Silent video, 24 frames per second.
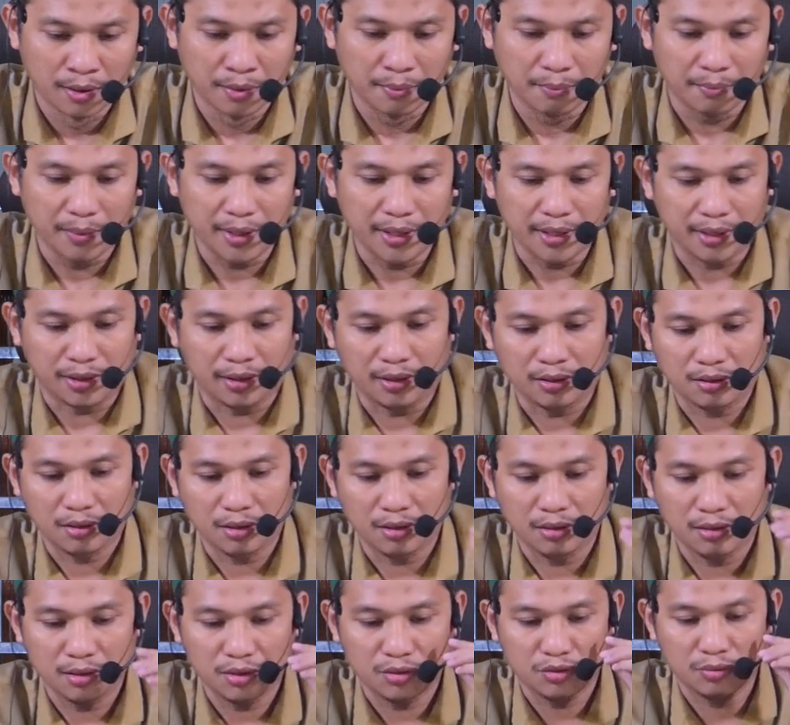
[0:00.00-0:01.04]
Baik,
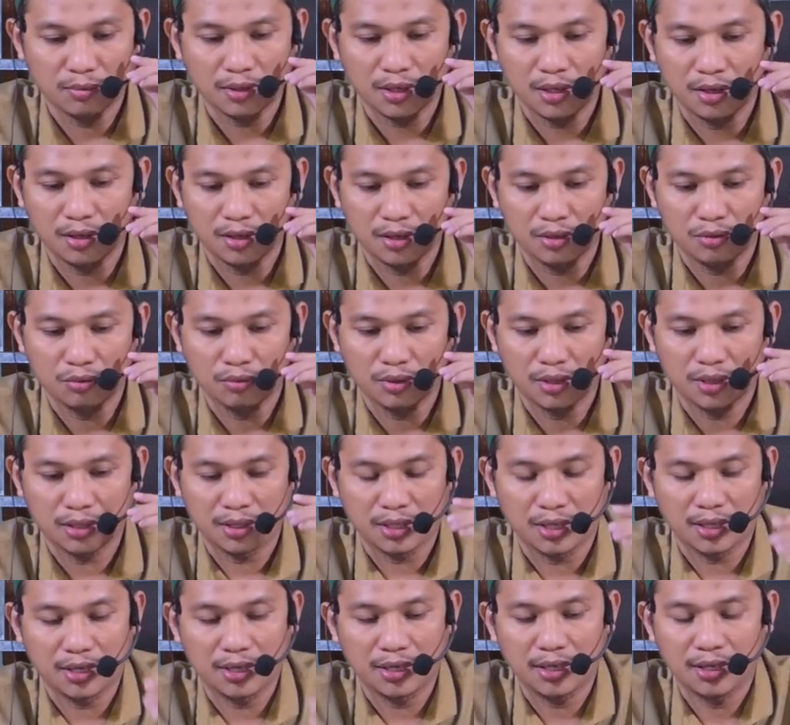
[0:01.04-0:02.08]
Allah Subhanahu wa
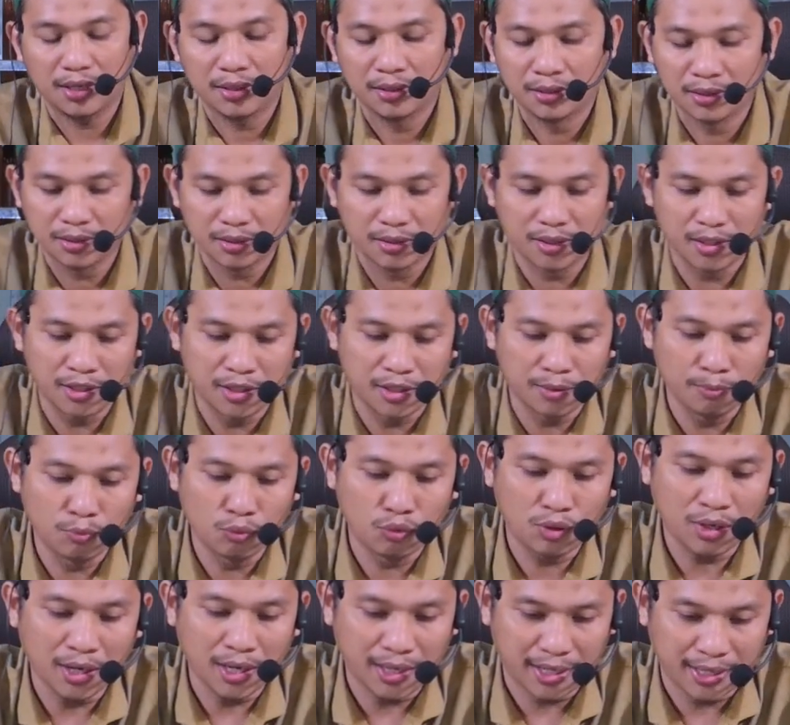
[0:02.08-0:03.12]
taala dan
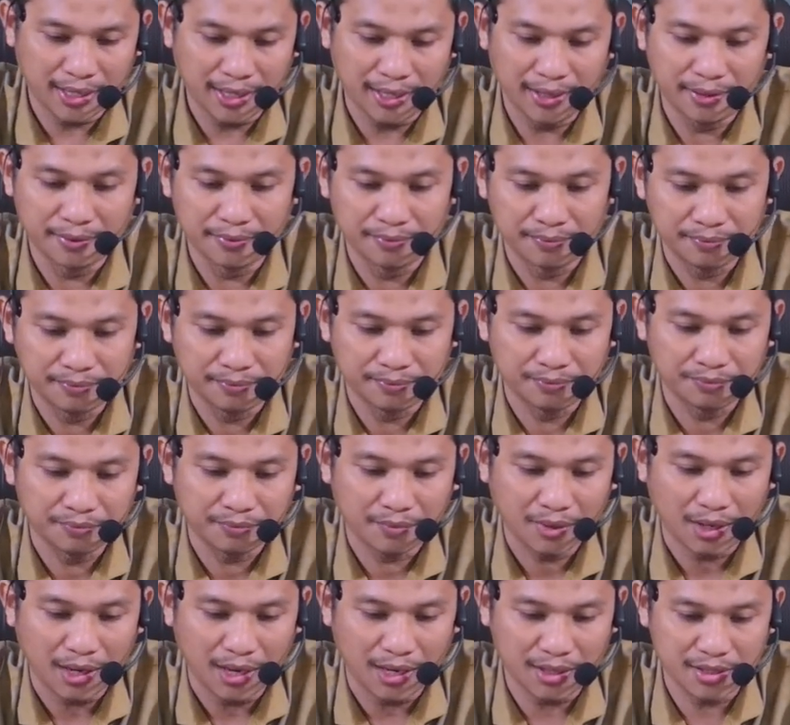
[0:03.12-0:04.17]
dibukakan
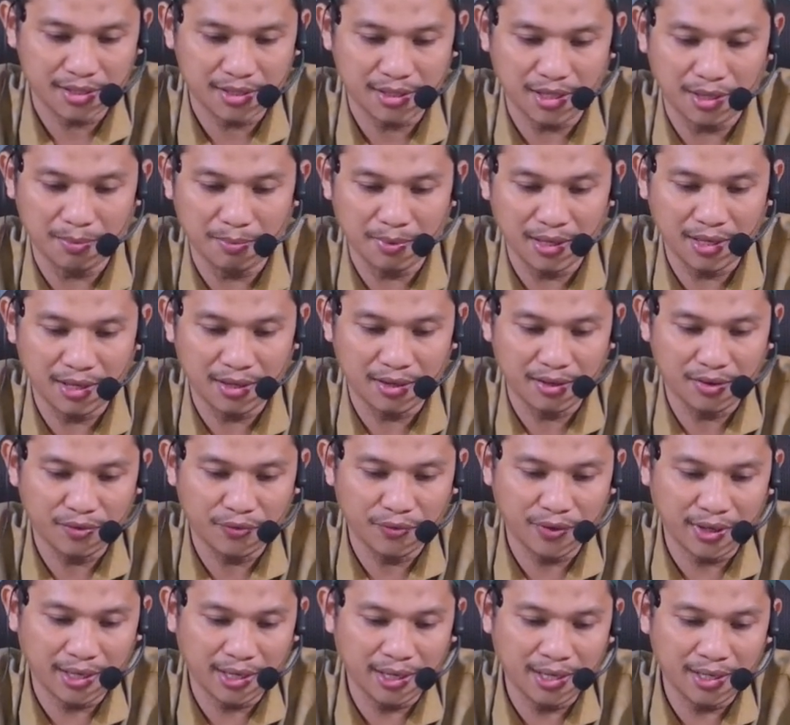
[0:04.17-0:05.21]
as-sama
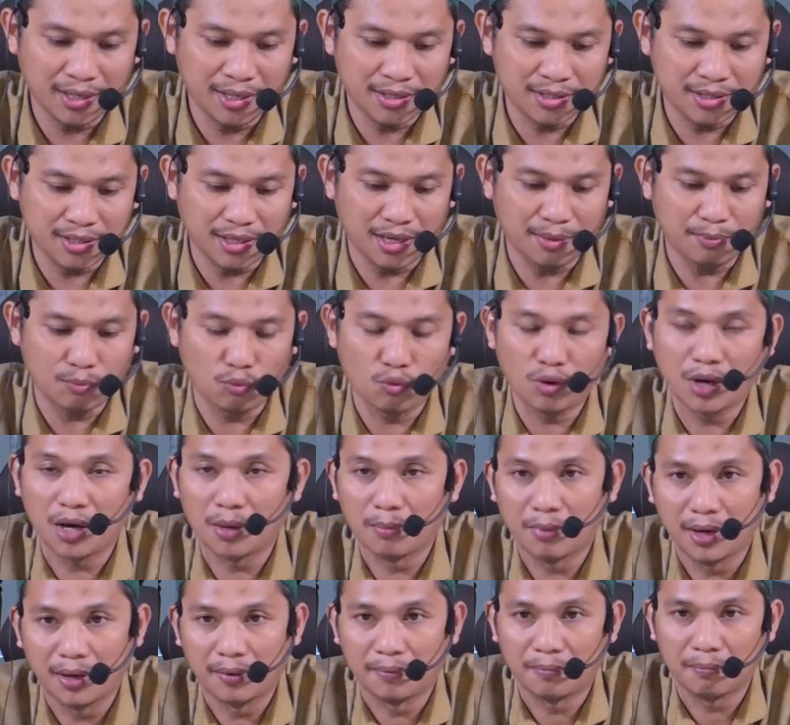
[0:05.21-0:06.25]
fakanat
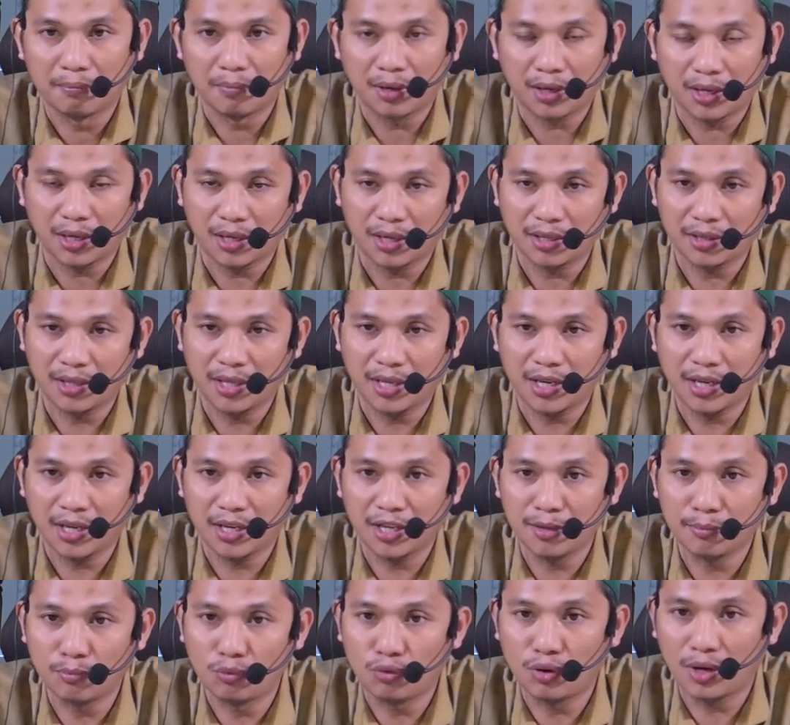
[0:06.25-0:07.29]
abwaba. Maka ketika
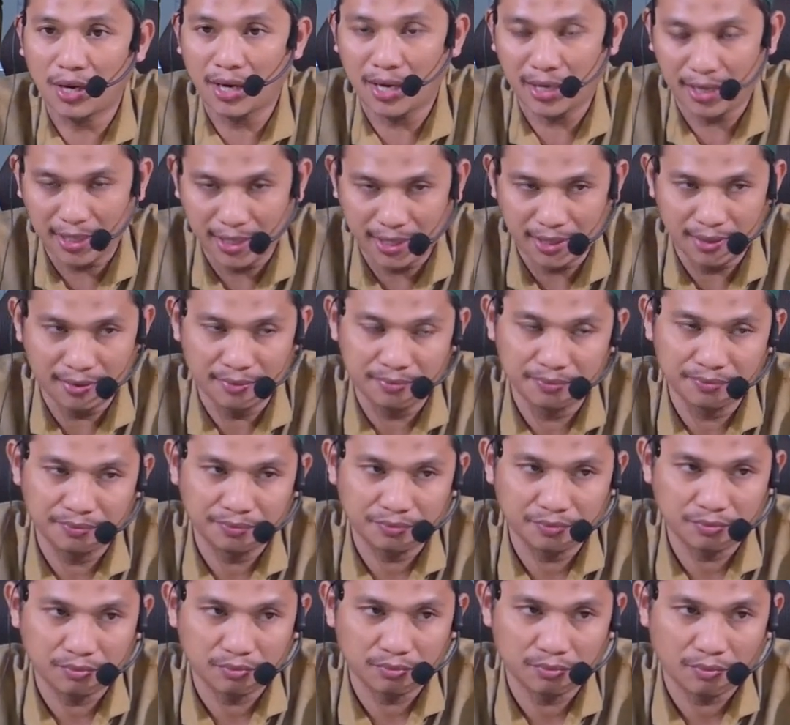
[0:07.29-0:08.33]
dibukakan
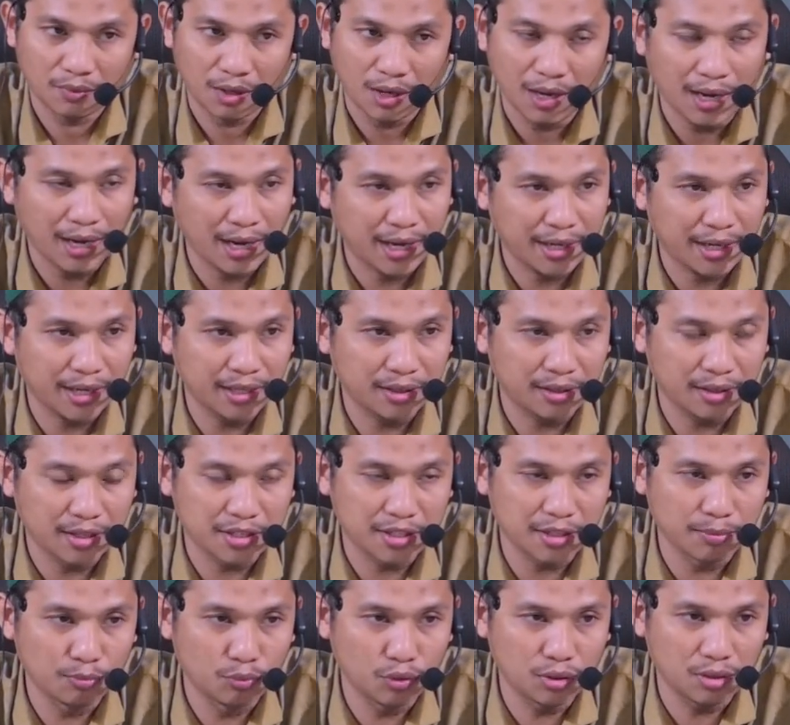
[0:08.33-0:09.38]
langit
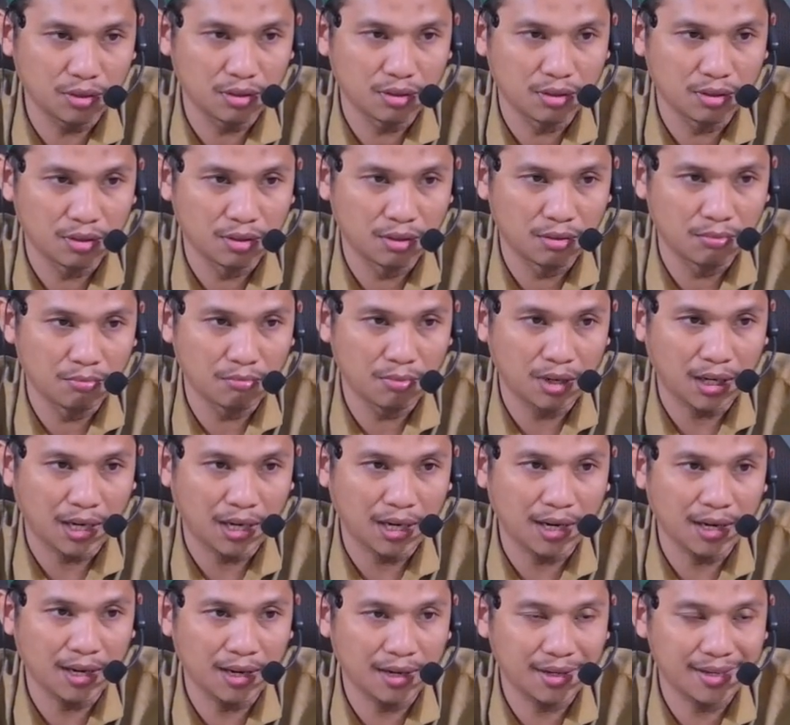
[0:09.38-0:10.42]
tersebut,
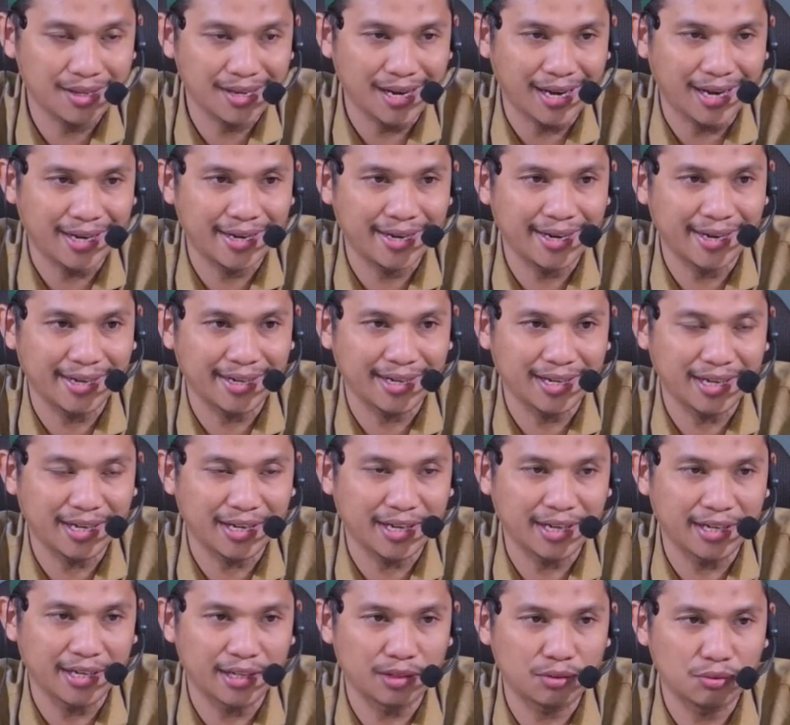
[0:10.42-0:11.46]
maka keadaan
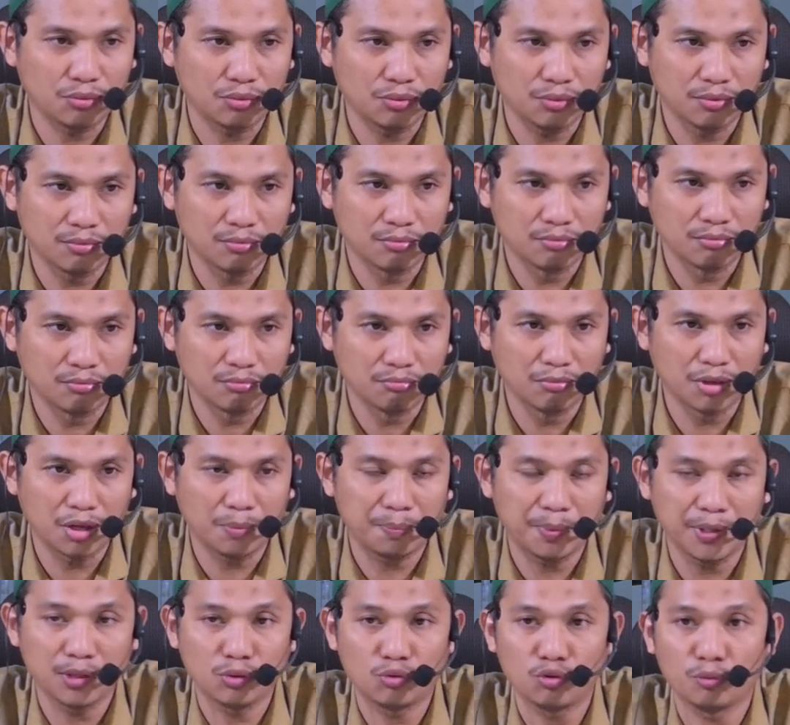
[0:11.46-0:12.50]
langit itu
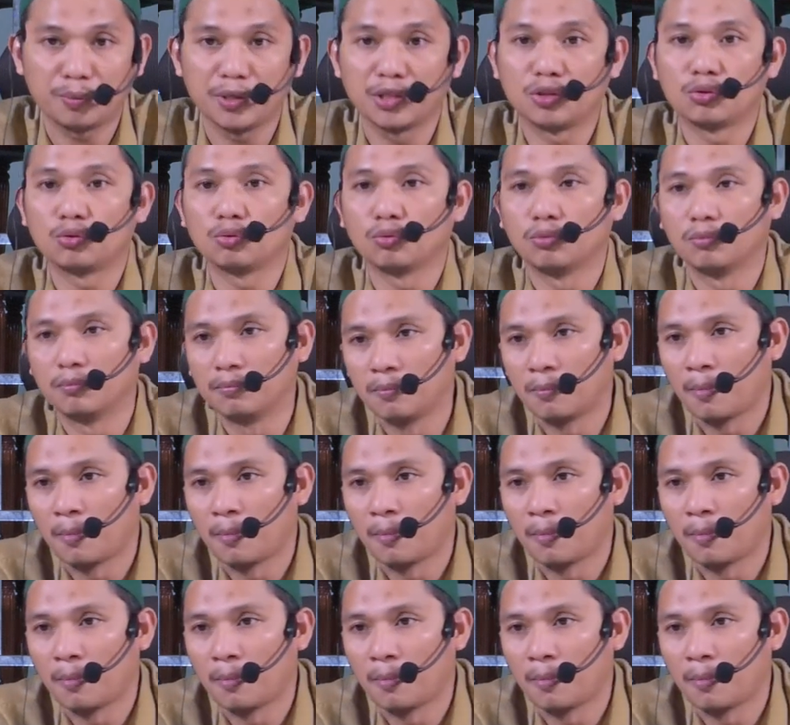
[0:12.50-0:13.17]
berpintu-pintu.